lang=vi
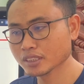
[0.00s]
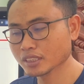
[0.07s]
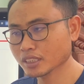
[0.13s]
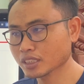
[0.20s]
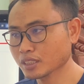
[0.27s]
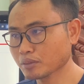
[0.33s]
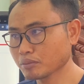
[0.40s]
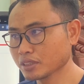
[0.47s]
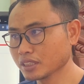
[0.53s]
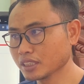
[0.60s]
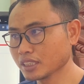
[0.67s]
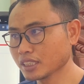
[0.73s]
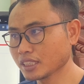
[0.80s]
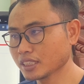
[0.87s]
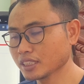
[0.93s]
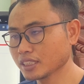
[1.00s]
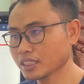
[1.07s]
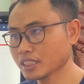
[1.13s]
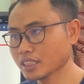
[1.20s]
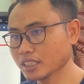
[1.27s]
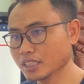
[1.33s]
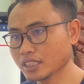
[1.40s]
khi nhóm này dây
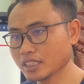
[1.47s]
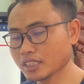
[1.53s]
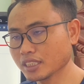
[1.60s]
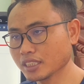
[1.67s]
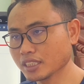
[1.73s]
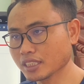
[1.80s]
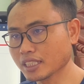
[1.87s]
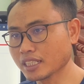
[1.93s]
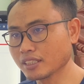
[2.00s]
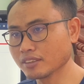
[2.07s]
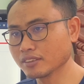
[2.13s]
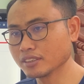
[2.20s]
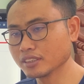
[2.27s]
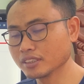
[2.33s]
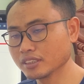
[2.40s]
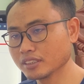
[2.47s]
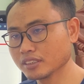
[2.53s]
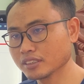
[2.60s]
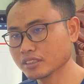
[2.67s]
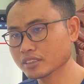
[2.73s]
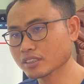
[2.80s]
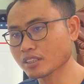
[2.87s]
đòi
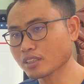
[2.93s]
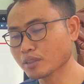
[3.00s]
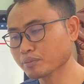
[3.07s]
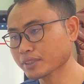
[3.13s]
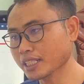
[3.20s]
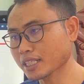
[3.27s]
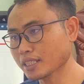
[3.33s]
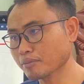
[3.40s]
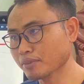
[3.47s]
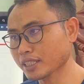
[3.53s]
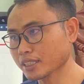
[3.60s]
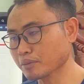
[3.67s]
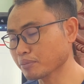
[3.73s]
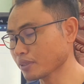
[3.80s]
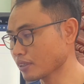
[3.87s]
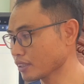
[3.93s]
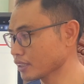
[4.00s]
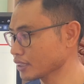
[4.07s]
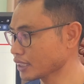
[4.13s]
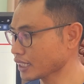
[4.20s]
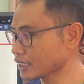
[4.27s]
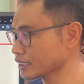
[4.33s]
sọp tam là tập hòn này
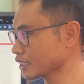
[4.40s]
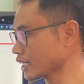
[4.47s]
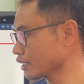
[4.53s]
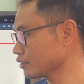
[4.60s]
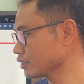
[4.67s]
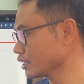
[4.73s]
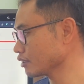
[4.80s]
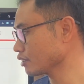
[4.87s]
cả sài chiêu để